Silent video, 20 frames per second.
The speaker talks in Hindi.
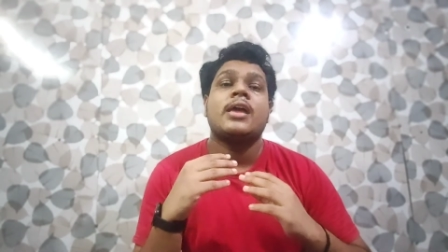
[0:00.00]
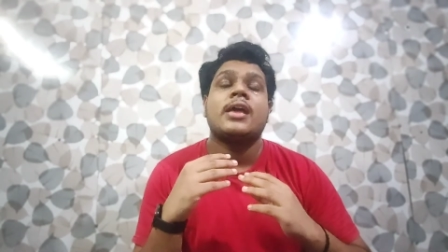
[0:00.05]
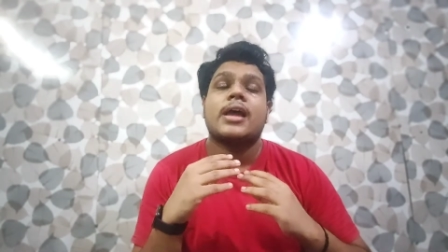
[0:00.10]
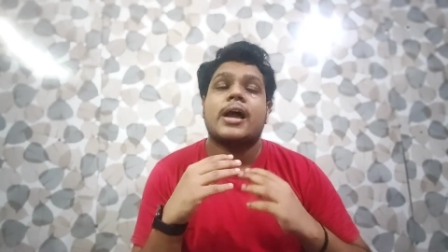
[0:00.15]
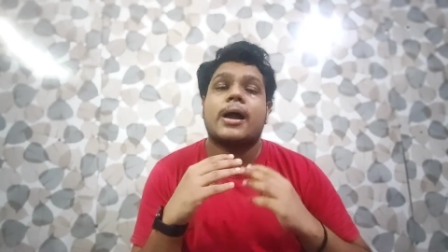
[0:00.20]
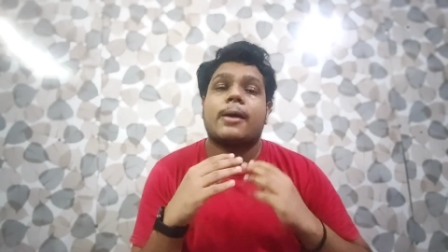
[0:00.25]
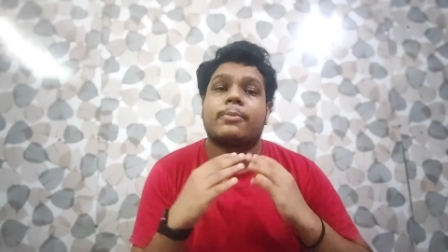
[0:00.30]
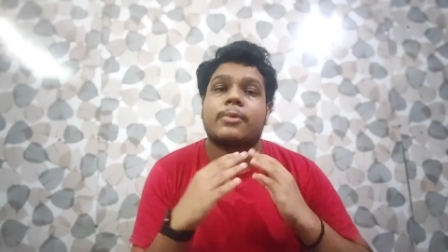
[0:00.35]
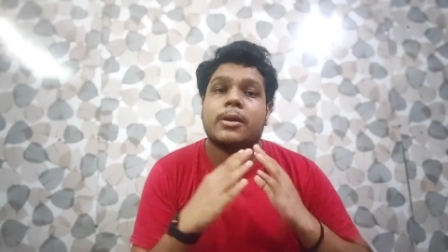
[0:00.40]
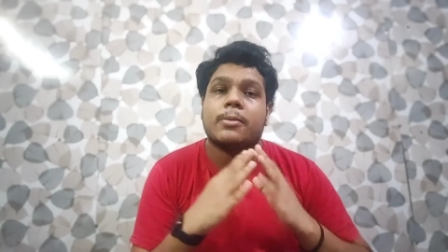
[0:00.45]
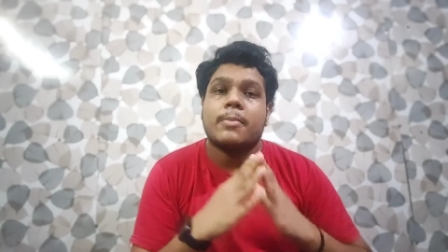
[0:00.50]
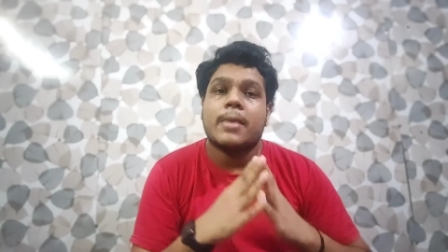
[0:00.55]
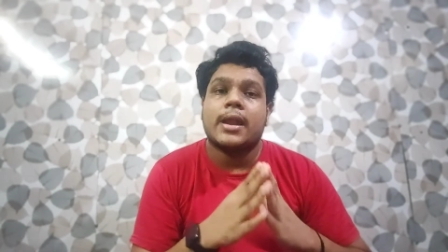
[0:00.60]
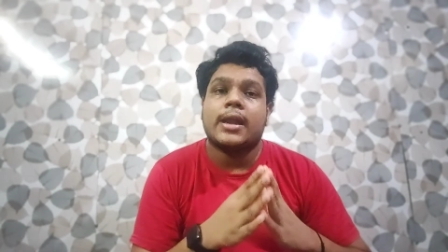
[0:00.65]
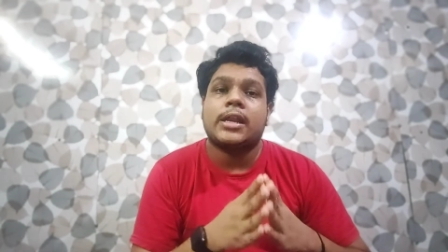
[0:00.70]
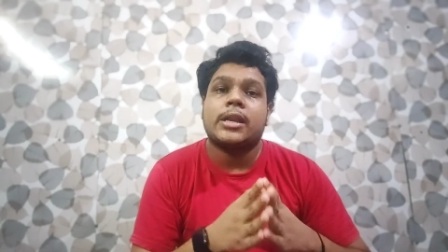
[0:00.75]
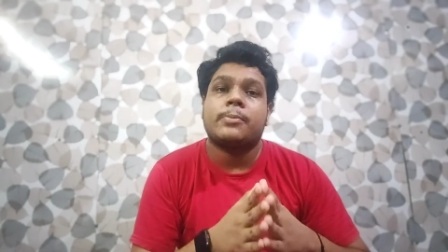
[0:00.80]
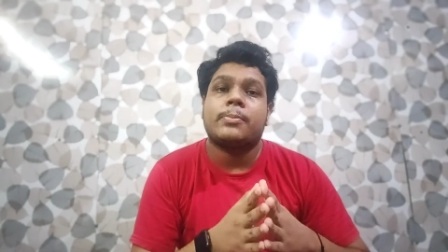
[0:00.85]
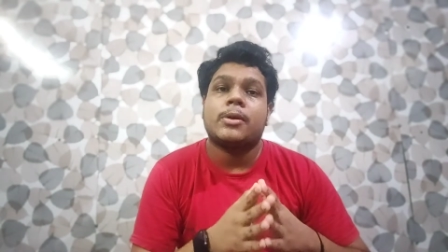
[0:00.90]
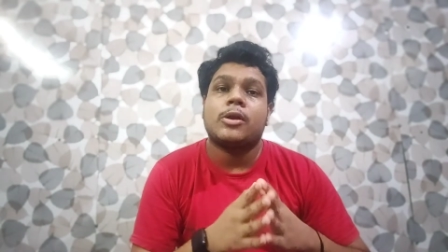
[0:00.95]
आपकी
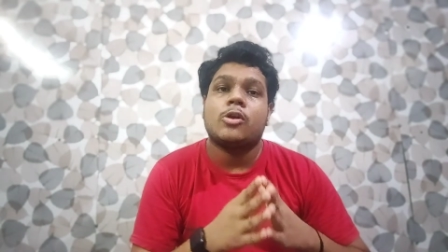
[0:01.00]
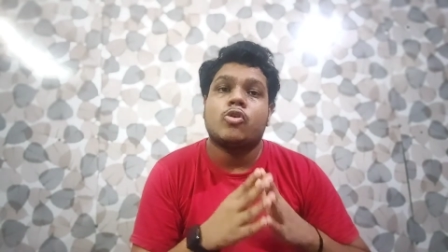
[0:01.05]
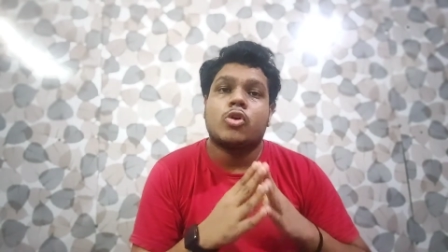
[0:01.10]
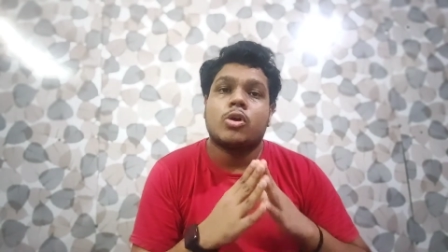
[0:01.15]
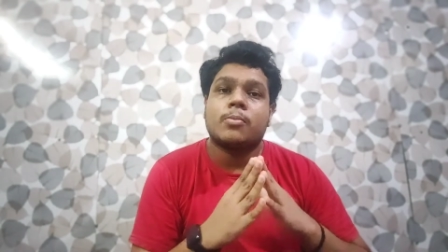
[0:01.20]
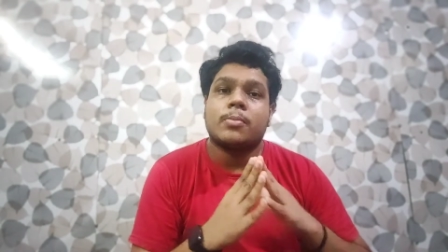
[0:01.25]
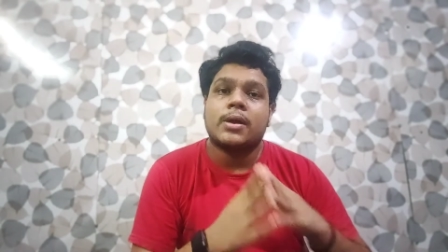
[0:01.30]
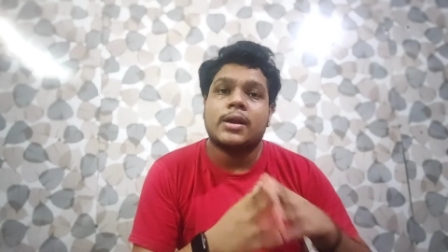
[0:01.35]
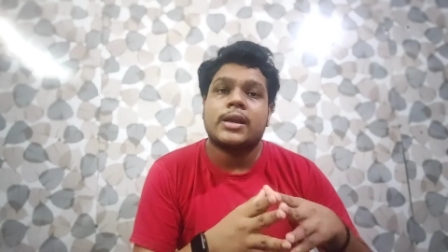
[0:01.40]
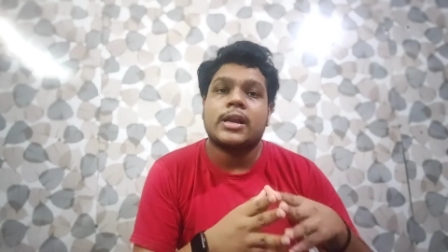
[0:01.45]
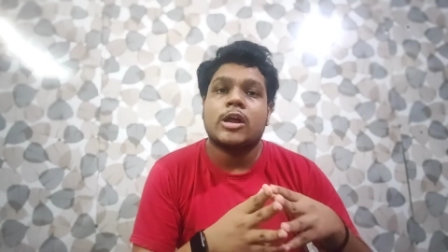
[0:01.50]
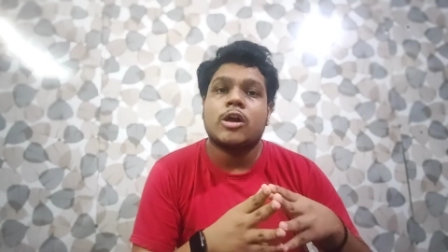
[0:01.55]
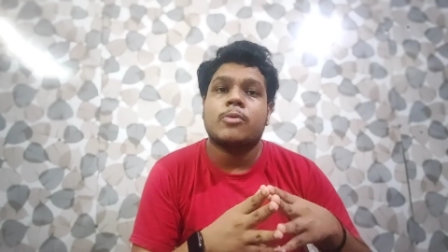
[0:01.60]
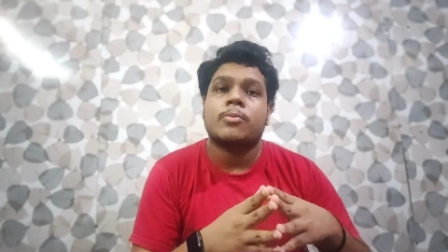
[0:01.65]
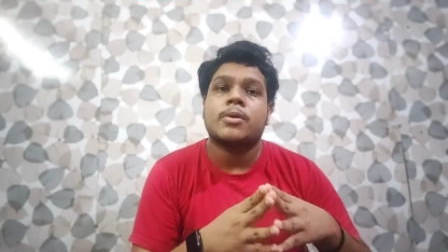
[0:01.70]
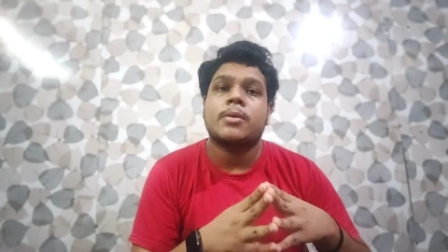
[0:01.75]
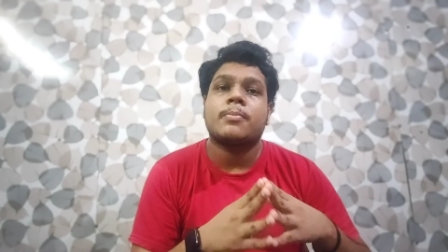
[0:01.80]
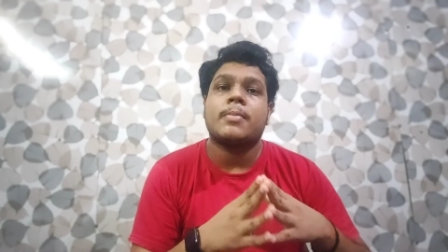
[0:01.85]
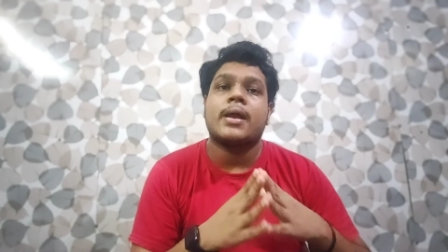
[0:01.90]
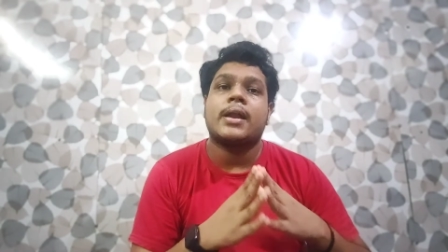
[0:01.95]
बैटरी पर लोड बढ़ रहा है आपकी
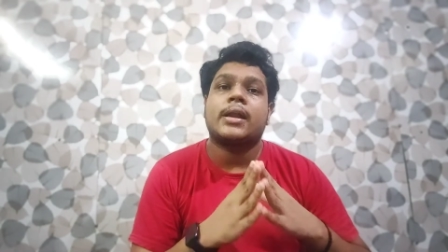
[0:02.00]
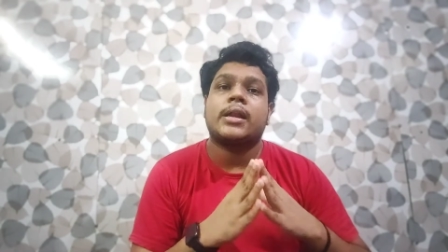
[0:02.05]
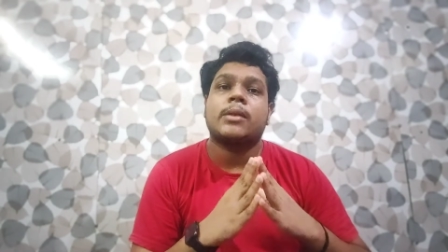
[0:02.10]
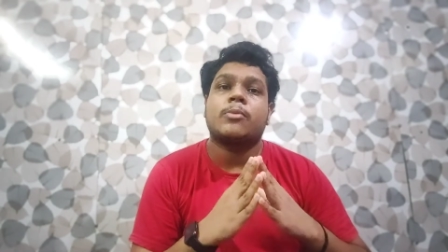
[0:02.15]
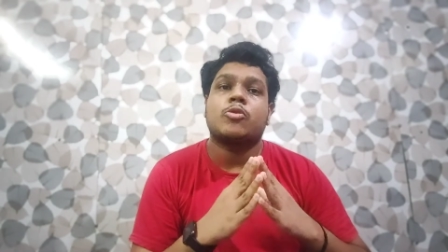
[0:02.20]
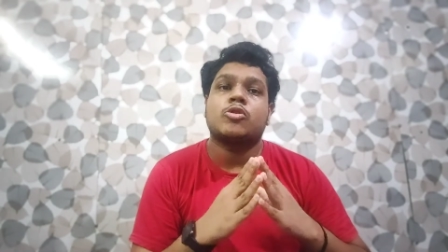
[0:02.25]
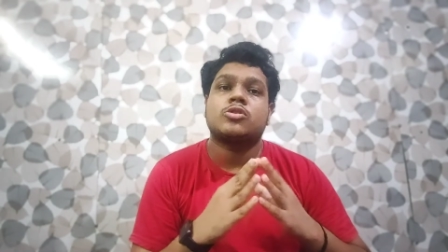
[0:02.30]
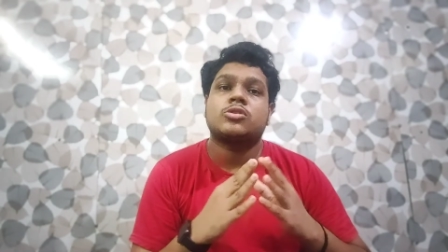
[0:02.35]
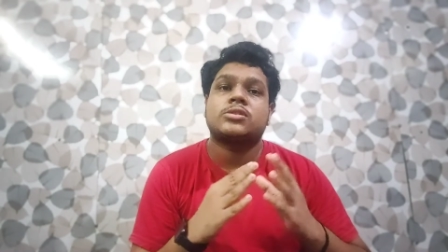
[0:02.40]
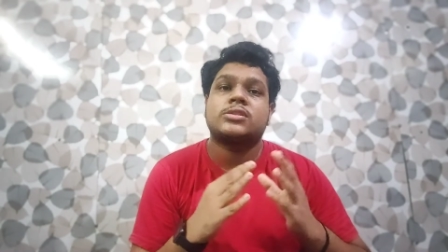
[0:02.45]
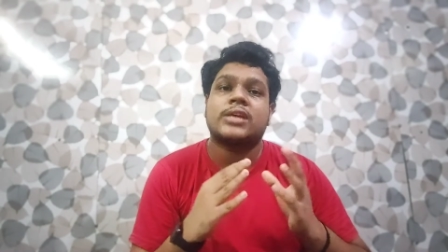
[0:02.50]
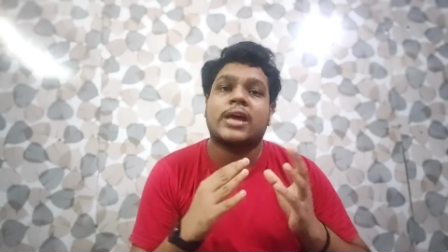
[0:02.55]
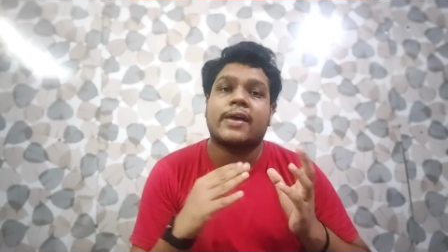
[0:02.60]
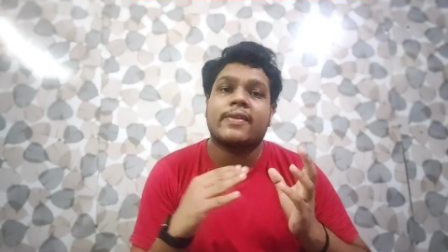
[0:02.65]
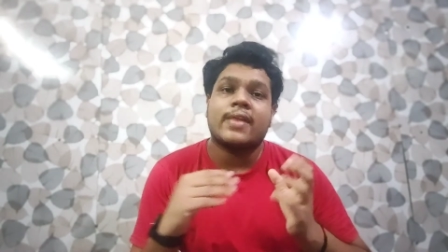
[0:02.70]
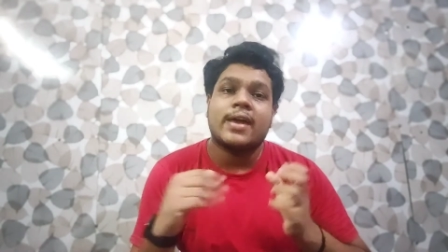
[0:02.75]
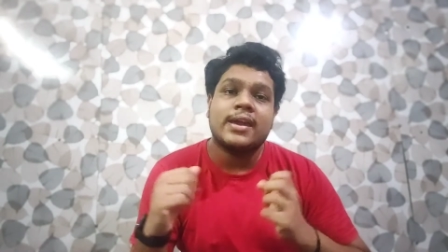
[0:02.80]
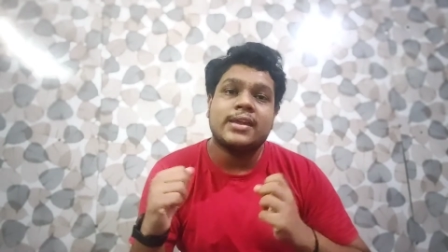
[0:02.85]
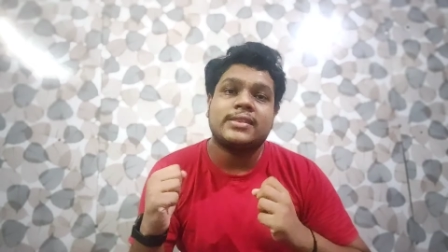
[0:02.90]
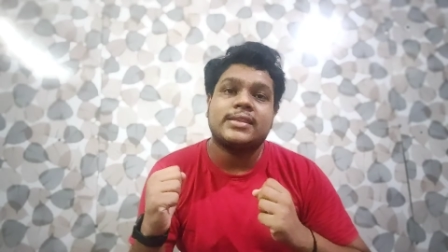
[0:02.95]
बैटरी बहुत ज़्यादा
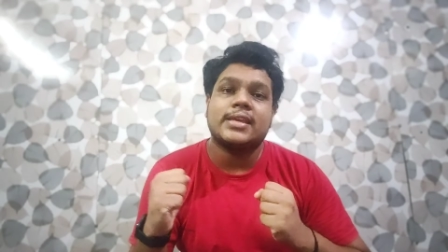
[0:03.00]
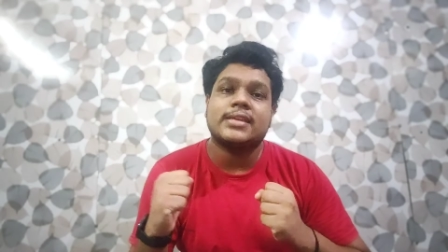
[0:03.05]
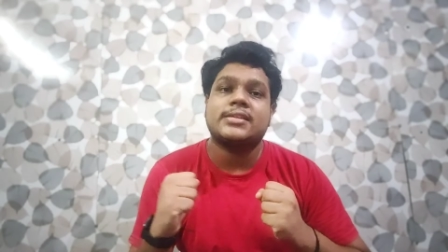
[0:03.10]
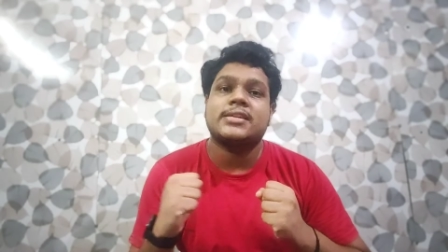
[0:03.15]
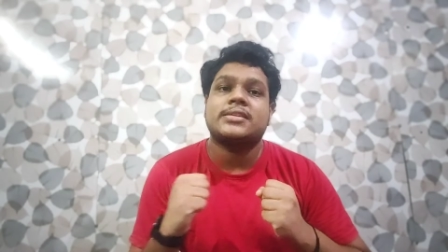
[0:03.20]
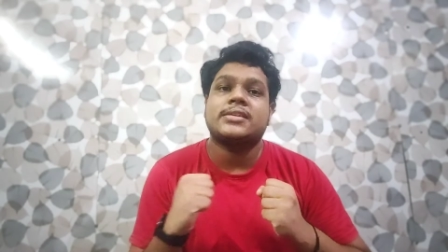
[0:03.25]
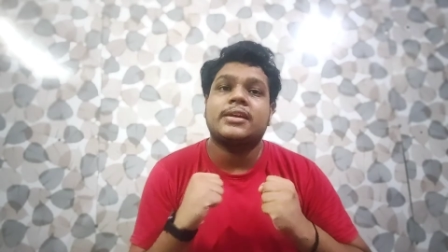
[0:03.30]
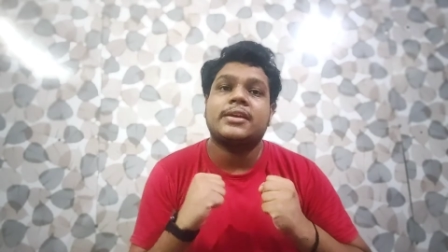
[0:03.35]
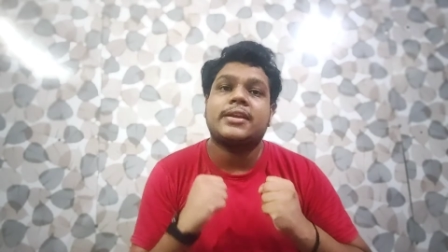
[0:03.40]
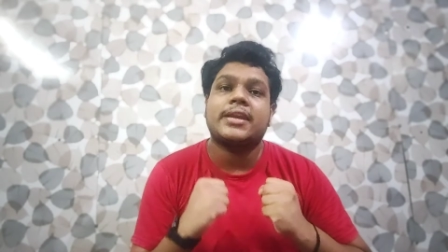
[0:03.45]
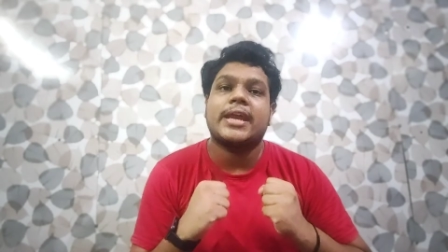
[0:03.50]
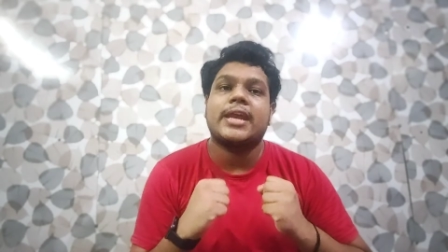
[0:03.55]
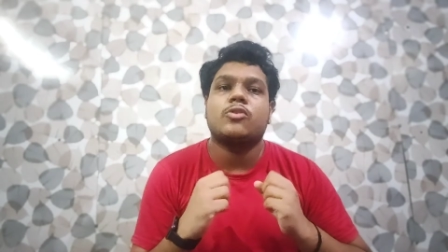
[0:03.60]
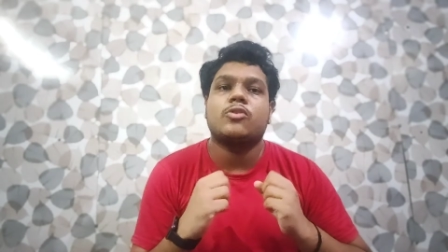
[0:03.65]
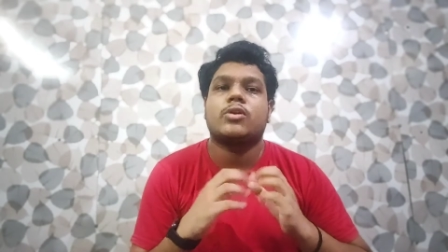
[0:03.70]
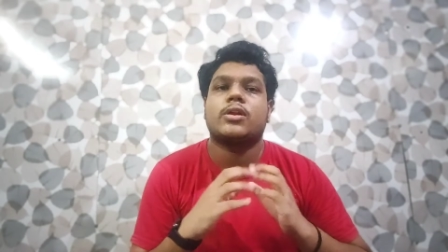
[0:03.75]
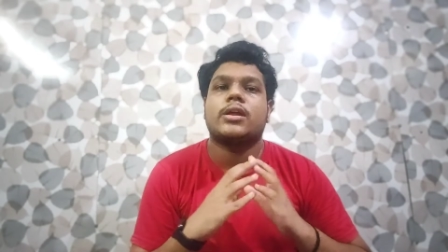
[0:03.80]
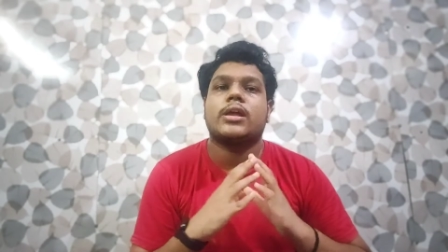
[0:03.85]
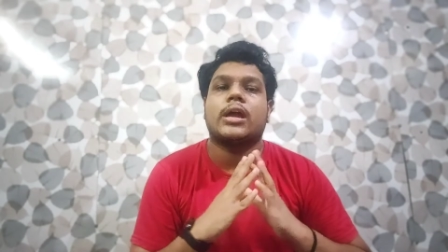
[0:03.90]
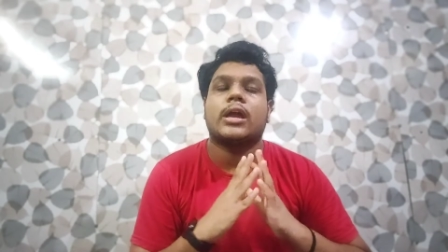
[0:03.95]
ही तेज़ी से ड्रेन हो
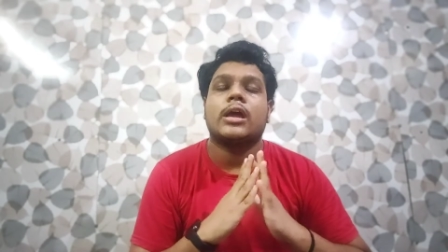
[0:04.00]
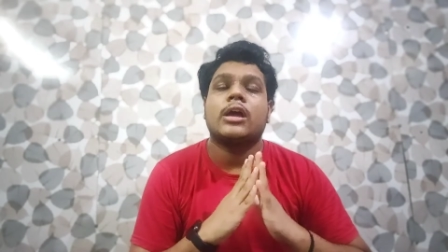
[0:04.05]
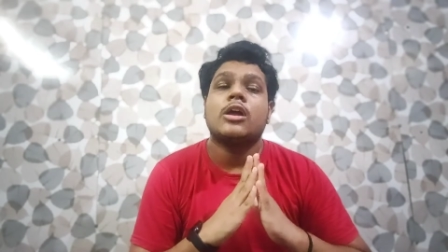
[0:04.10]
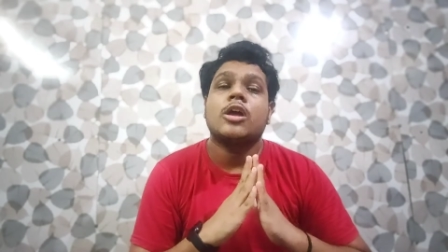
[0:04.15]
रही है